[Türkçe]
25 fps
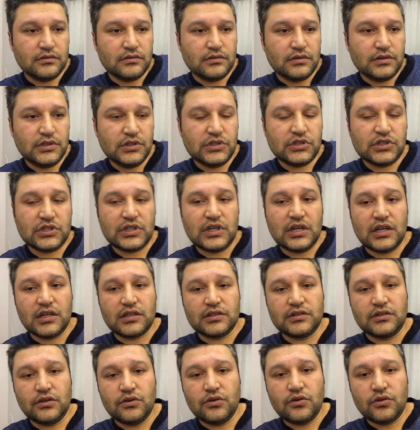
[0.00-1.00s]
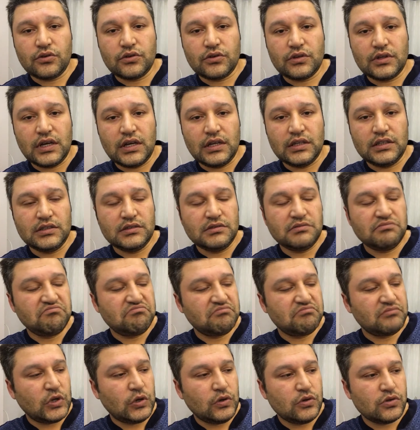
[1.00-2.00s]
hiç gerek de yok yani.
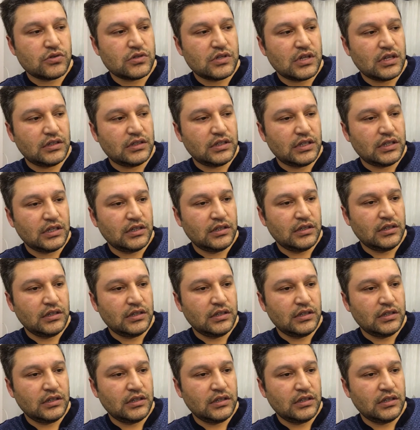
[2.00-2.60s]
O yüzden de